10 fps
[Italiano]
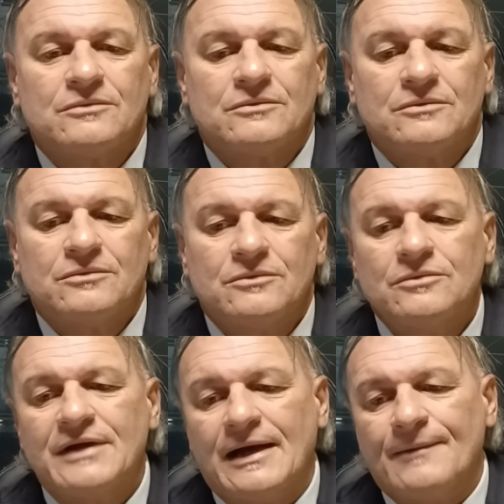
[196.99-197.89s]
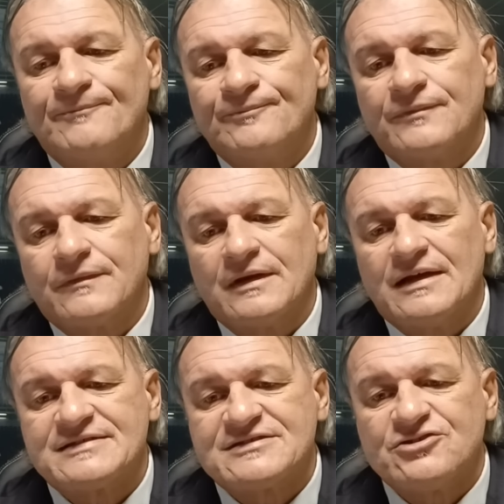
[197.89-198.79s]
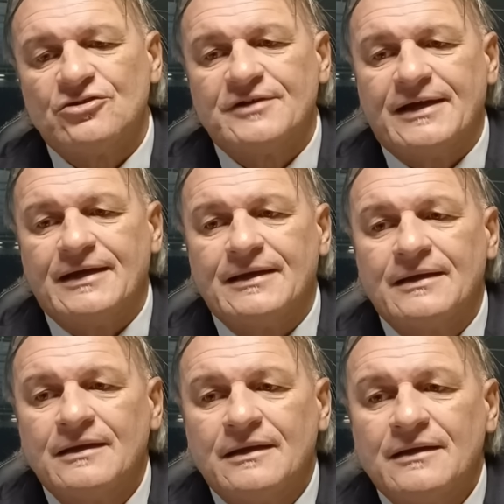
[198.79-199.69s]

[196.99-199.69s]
una azione